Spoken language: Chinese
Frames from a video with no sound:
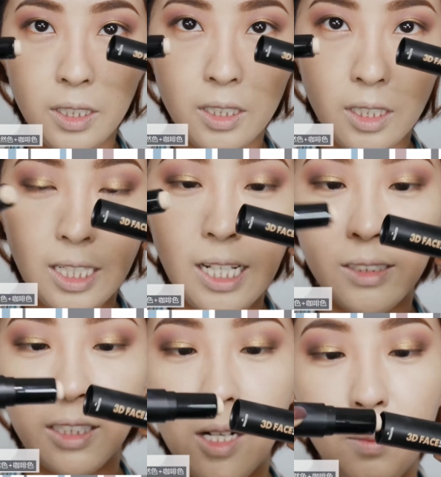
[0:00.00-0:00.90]
个这个亮
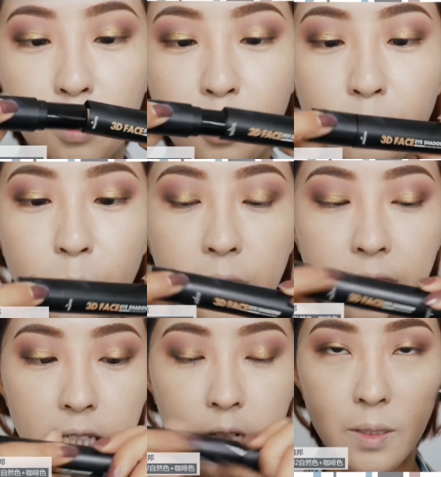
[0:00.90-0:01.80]
的，刚刚我们用过
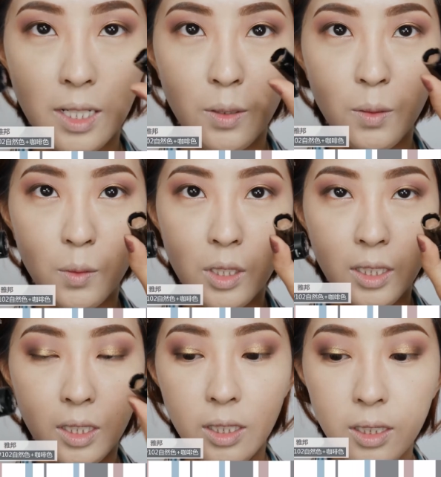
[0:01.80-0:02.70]
了，然后再用
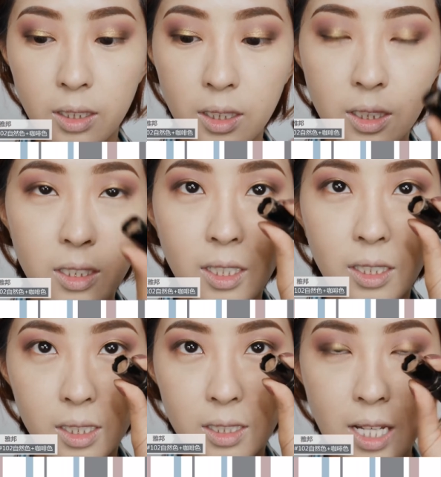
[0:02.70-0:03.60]
这一个，这已
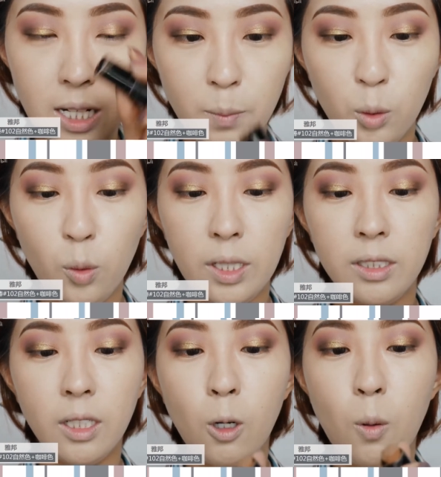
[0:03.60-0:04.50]
经在里面断
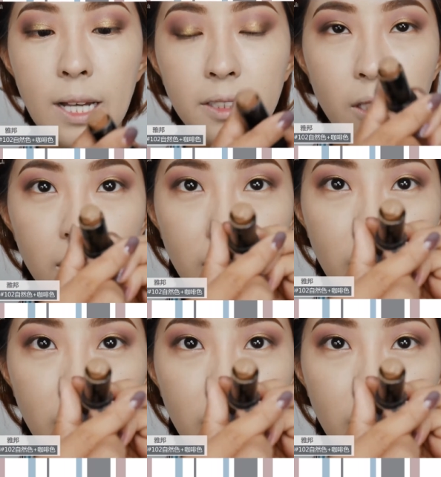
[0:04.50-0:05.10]
掉了，化掉了，你